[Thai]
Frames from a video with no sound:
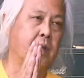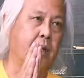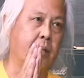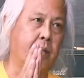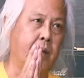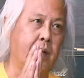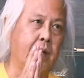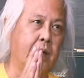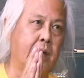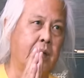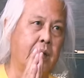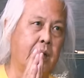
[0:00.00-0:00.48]
ใช่
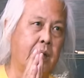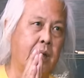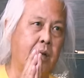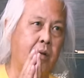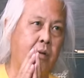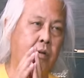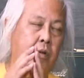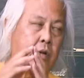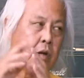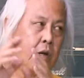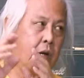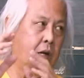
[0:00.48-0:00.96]
ไหมแล้ว
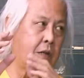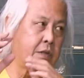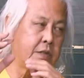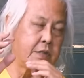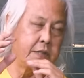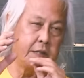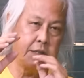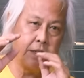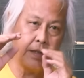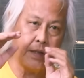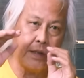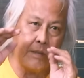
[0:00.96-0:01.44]
เราก็เอา
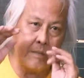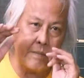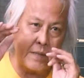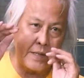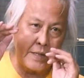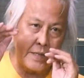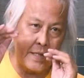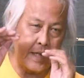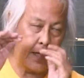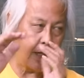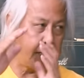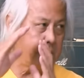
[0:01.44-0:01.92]
ซิสเต็มไป
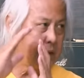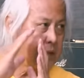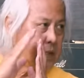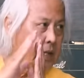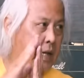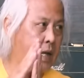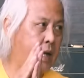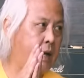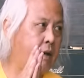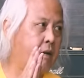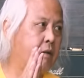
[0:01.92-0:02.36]
เทสแล้